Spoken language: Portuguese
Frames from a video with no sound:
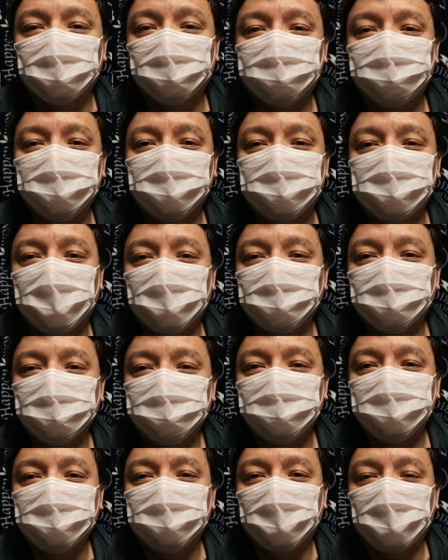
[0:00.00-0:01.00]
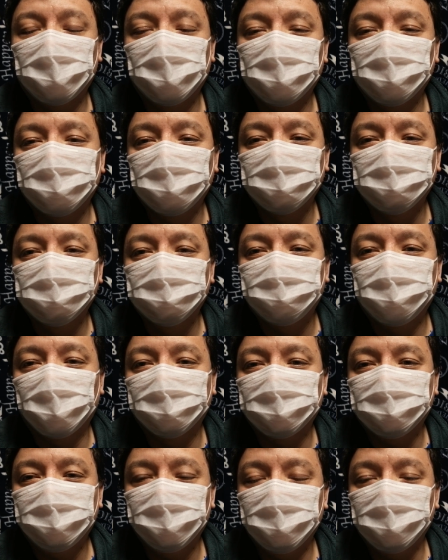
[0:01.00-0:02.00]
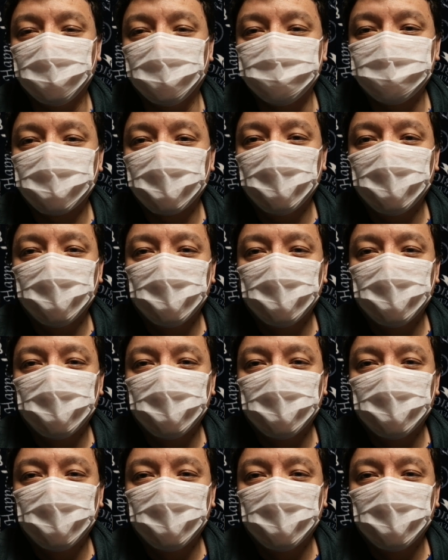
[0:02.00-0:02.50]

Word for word: no hospital, o hospital não pode atender.